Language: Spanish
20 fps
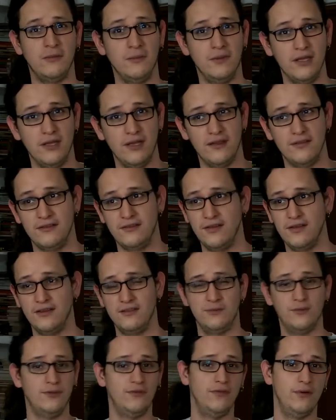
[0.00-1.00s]
amigas y
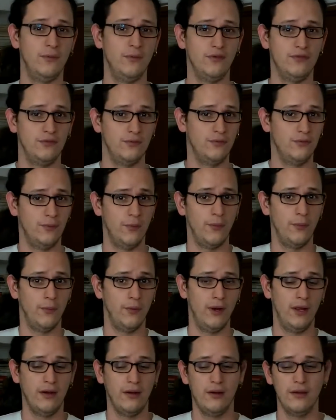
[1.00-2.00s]
eres muy famoso y muy
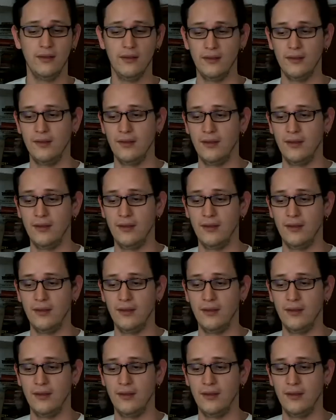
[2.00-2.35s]
popular